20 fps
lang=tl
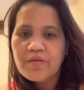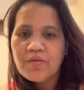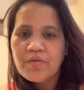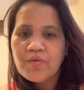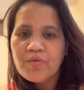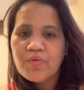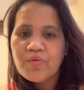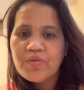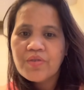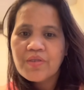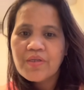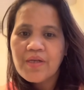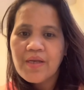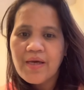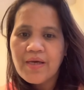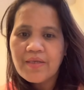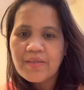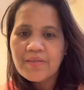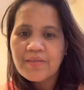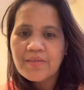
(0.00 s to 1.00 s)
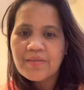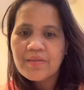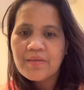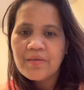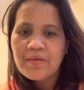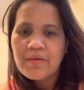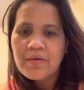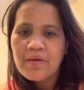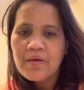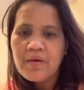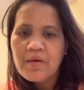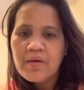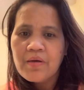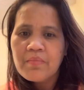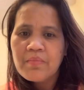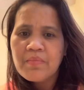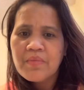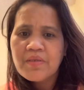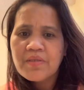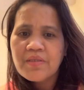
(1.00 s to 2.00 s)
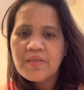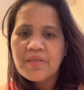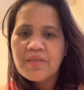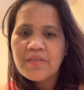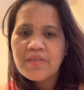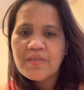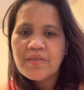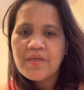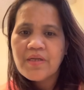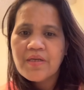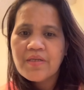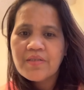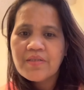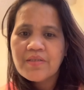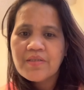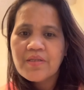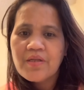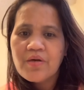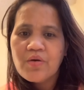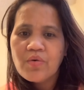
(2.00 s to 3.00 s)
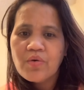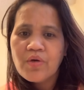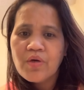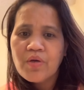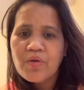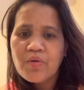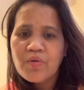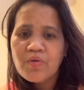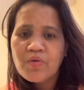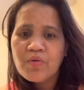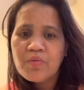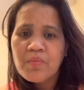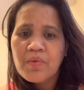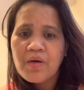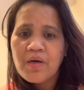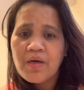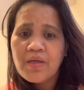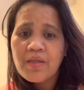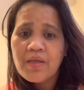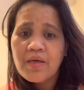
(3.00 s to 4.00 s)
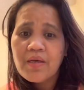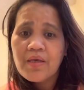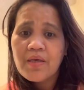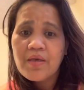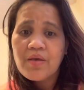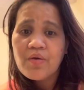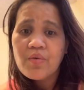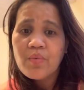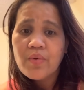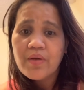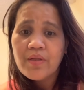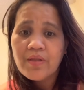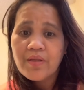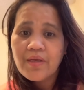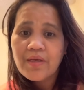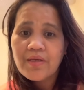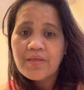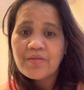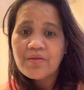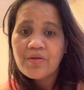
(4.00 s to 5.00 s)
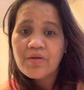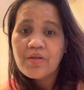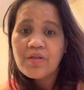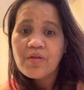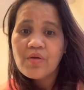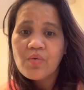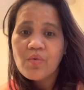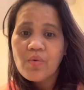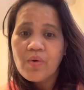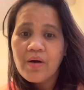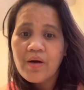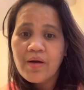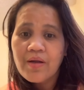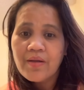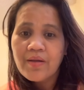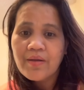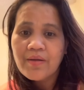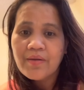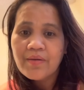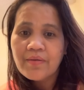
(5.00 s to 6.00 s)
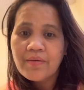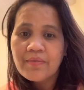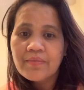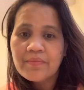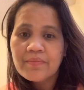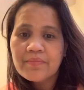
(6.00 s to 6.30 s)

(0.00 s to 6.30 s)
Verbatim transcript: News flash. Mas stress daw ngayon yung mga nang iwan kesa yung mga iniwanan.